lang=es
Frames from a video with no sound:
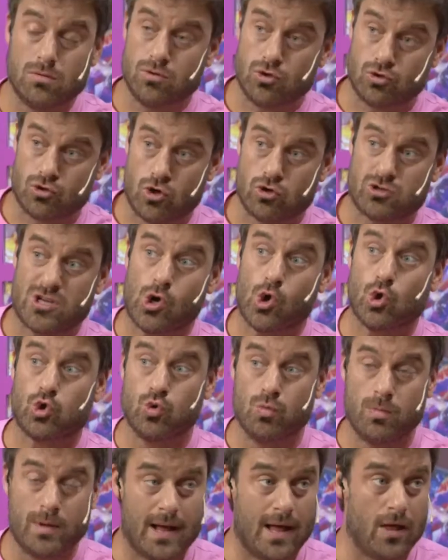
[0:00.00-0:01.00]
nosotros
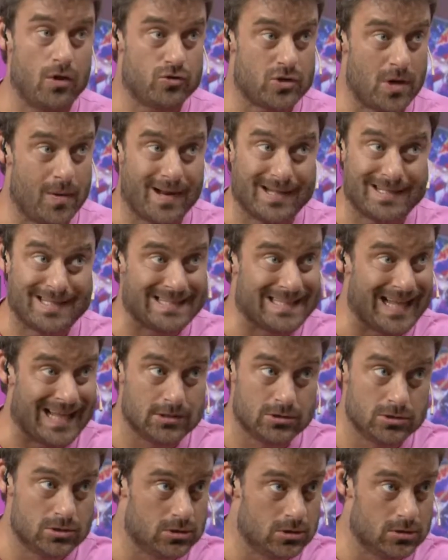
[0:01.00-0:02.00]
acostumbrados a verte
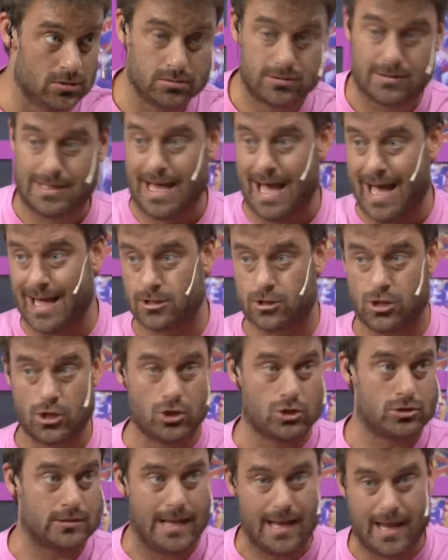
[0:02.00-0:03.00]
tanto,
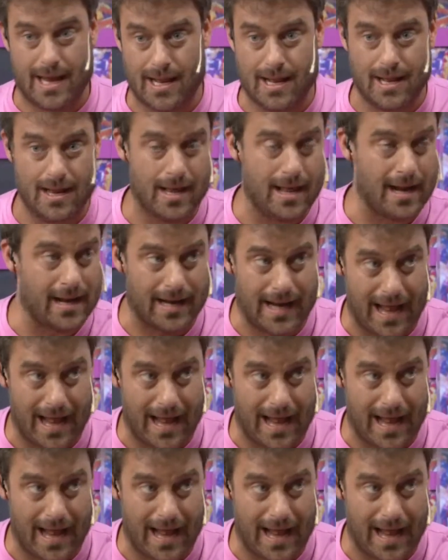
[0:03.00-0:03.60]
teatro, tele,